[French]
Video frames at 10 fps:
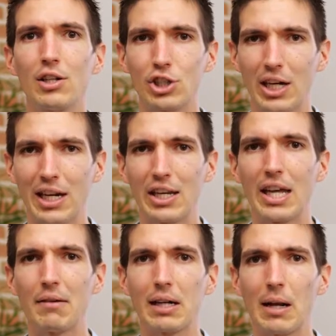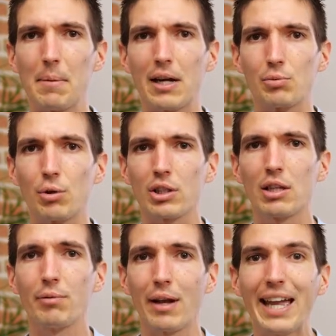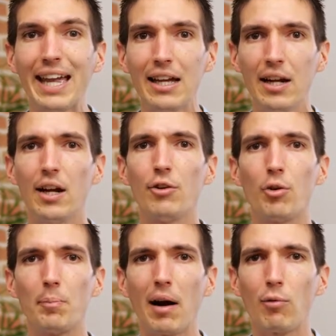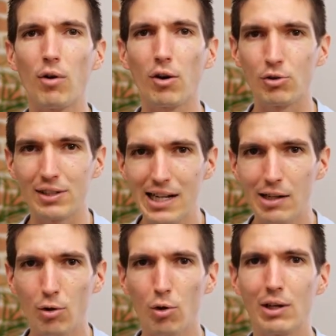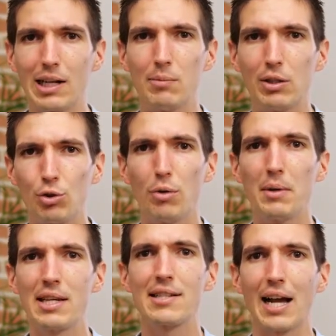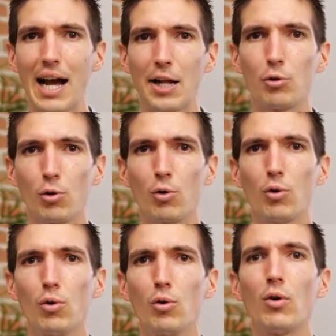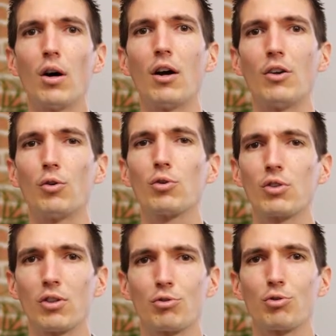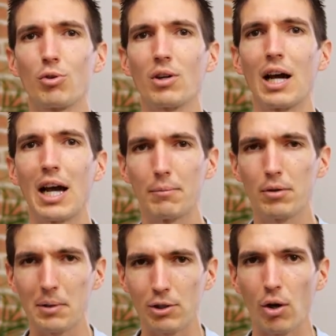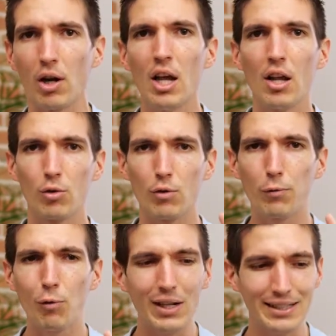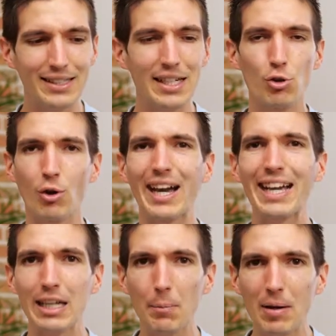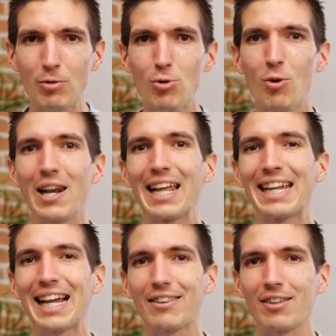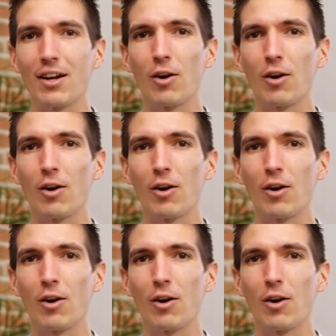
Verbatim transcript: chaque année avec les paris sportifs et ne pas avoir une quelconque limite de mise à 1 euro euh, donc, euh, sur un bookmaker. Donc voici, je récapitule les quatre